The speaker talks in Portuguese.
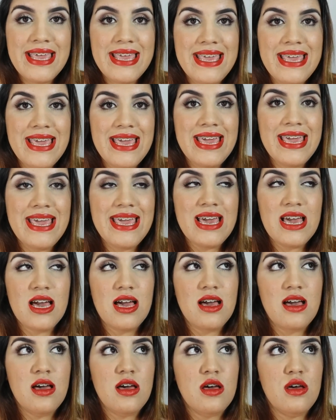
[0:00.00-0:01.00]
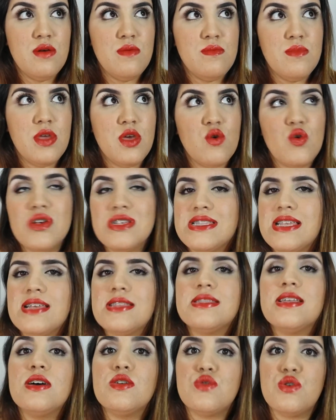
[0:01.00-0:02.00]
que uh, eu
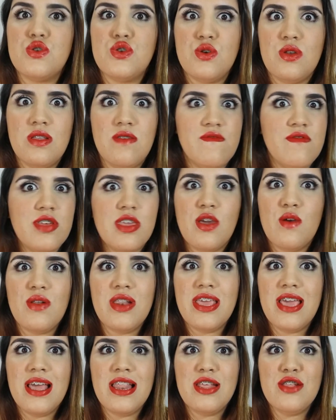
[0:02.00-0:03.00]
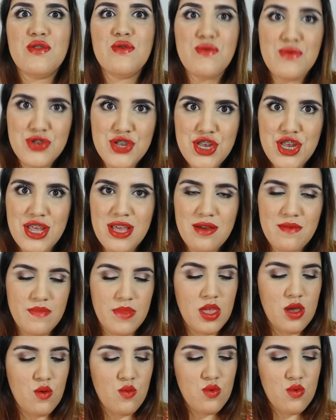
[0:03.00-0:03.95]
gostei tanto de um livro que eu li ele num dia,